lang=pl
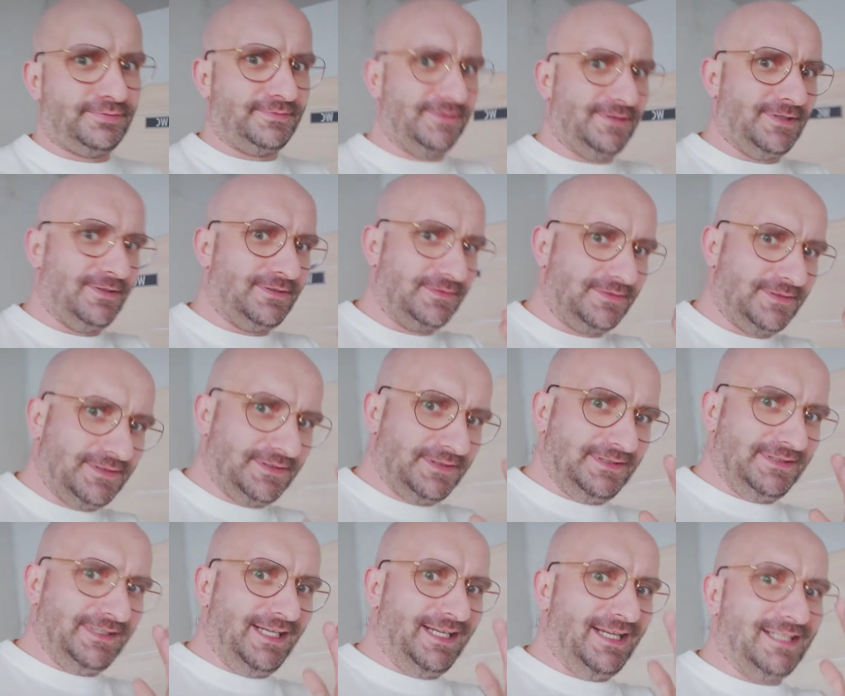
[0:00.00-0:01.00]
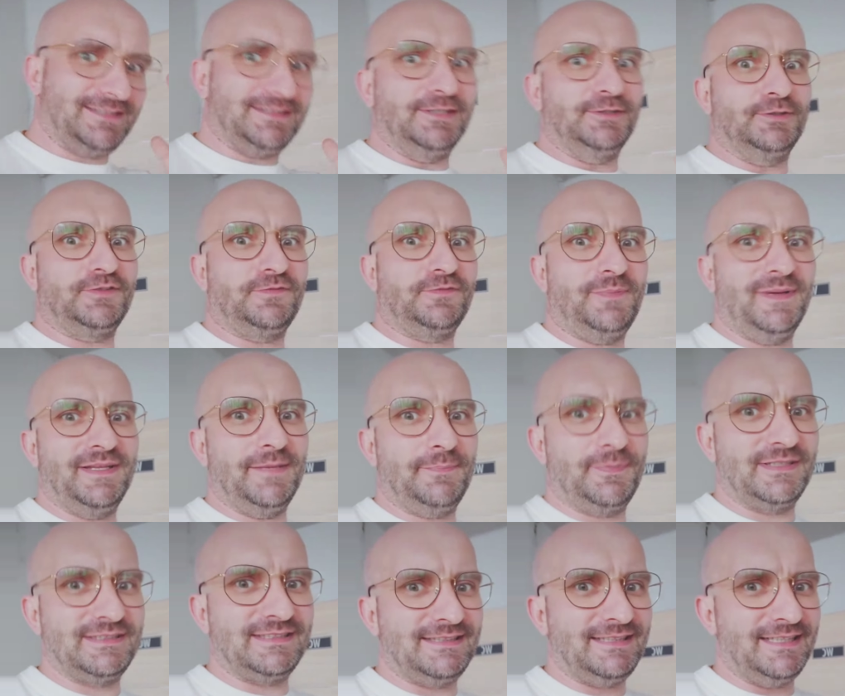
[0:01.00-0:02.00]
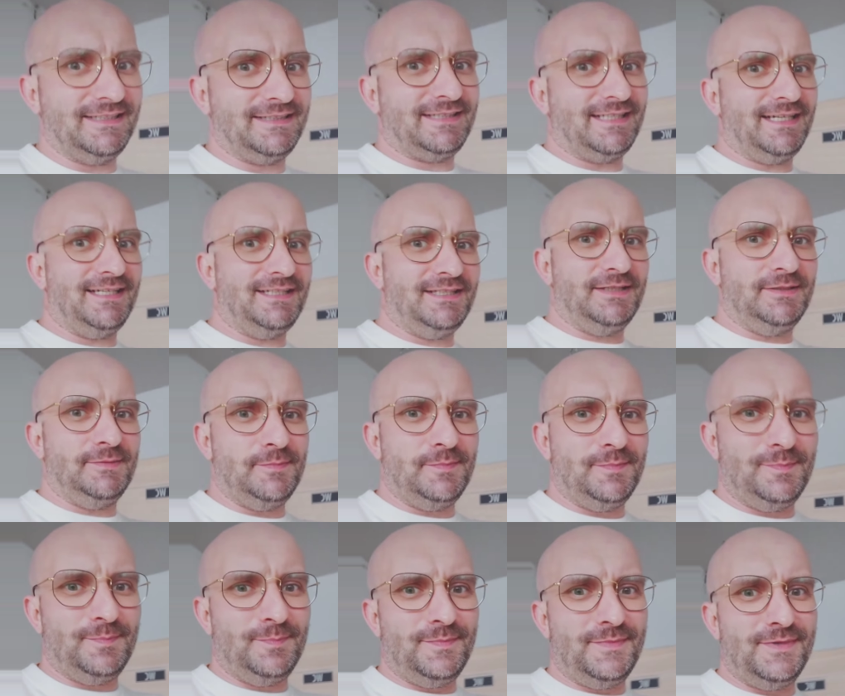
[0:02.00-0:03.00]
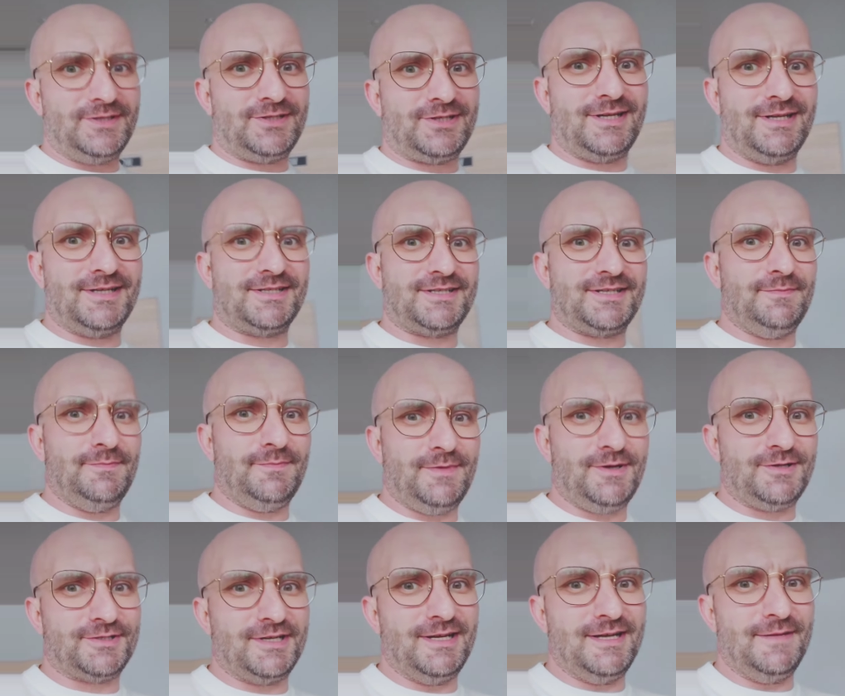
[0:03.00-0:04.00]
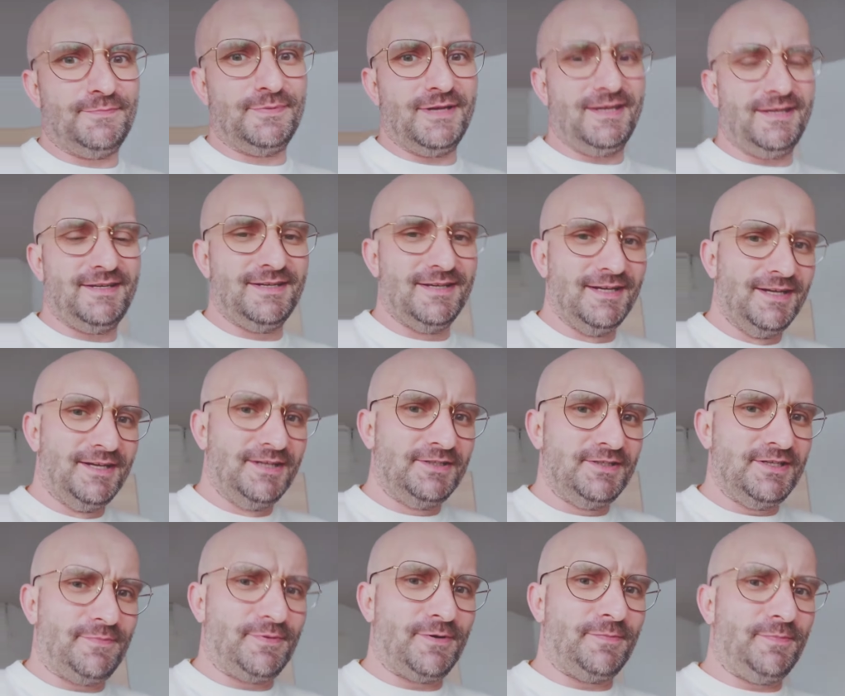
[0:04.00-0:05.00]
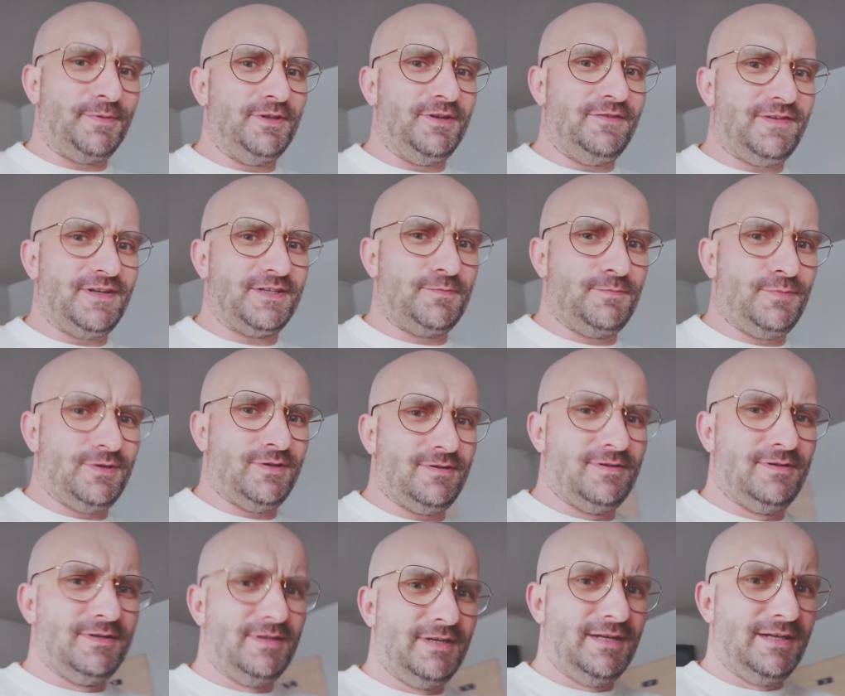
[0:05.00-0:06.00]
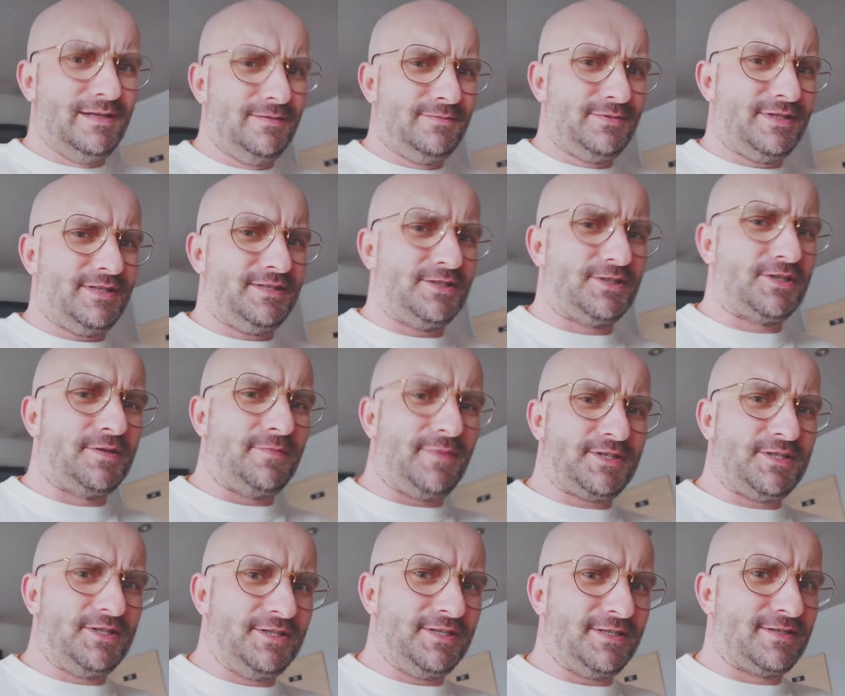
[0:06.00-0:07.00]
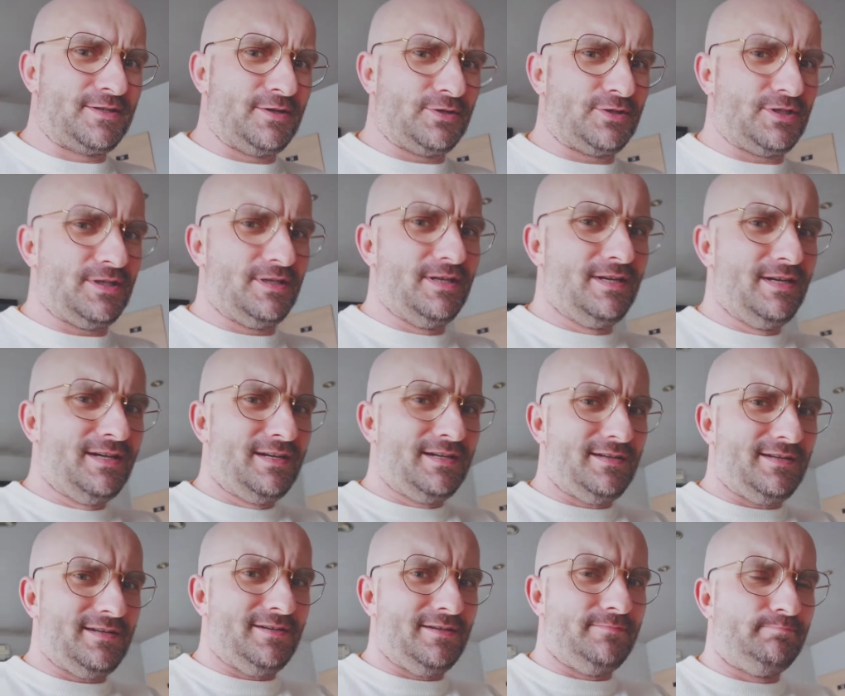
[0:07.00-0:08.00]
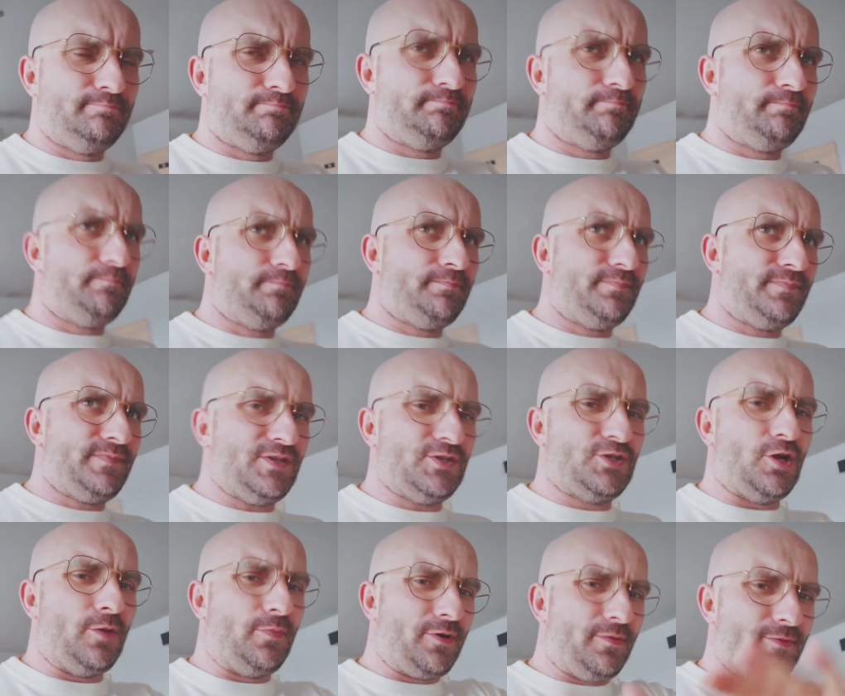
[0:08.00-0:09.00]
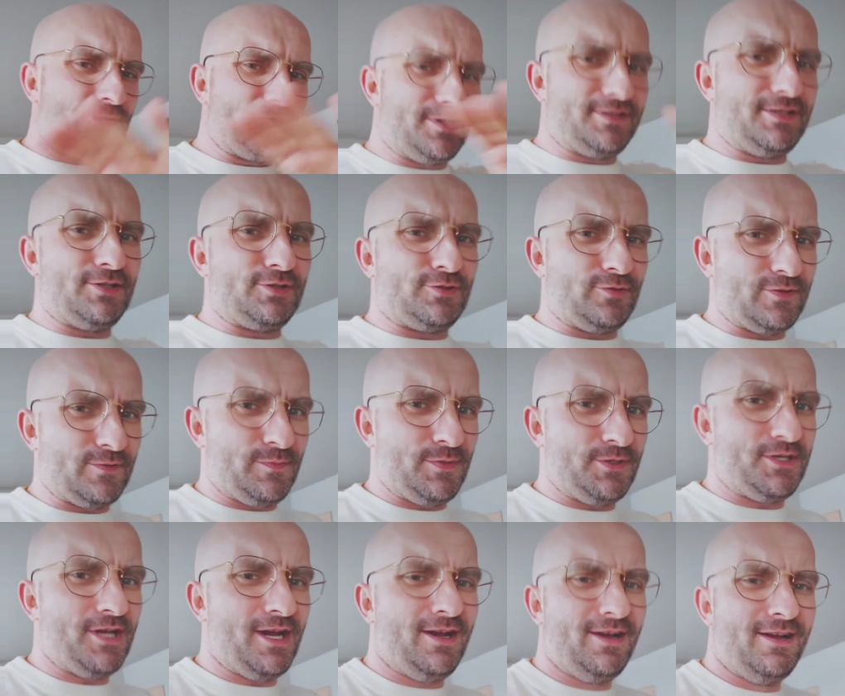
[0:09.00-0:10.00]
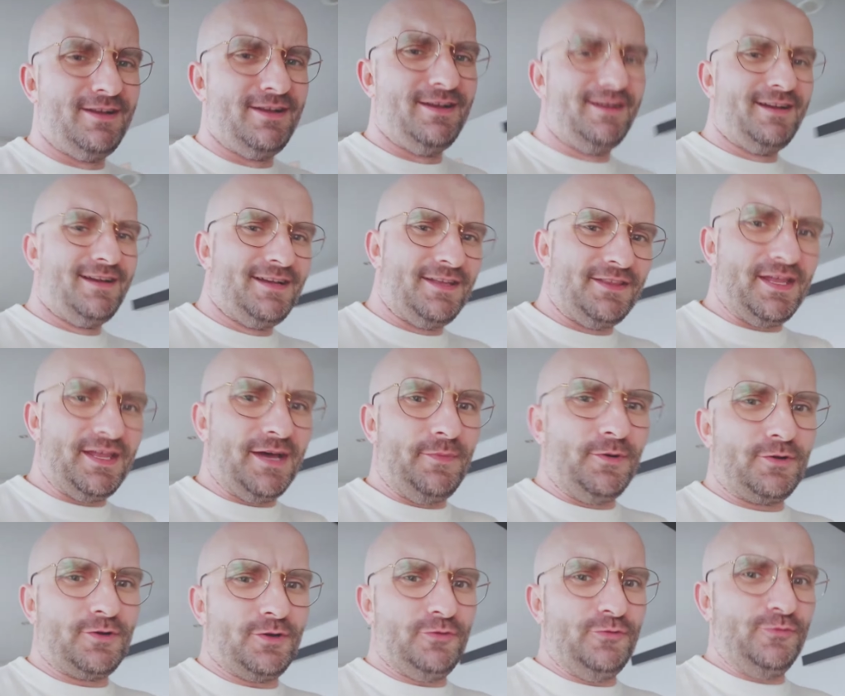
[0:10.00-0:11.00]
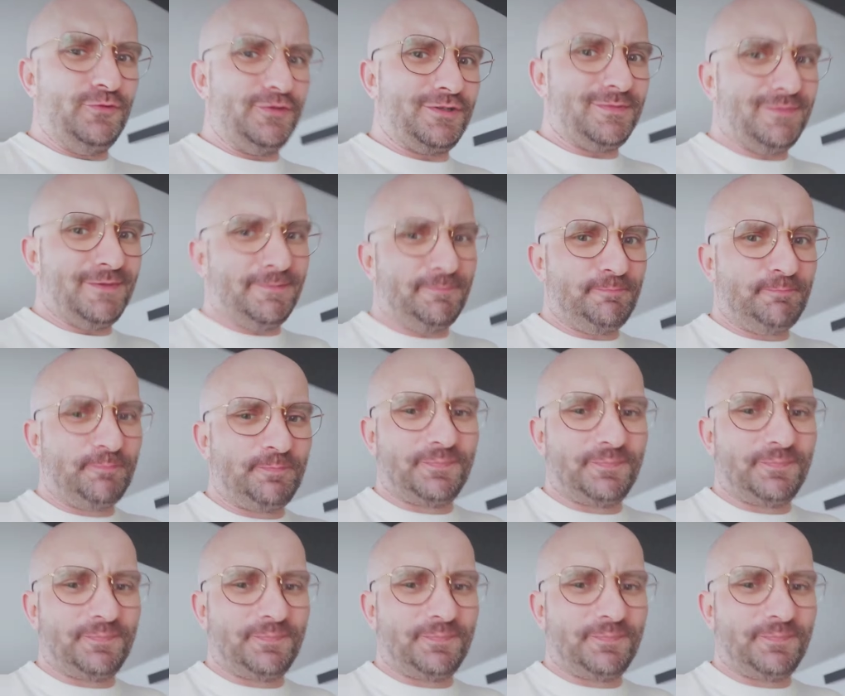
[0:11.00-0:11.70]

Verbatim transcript: no, nie lecę już w pana prezydenta i myślę, że może lepiej nie proponować, bo przecież chyba się nie zgodzi. E, Ziobro może też tu Zbysia na bok odłóżmy.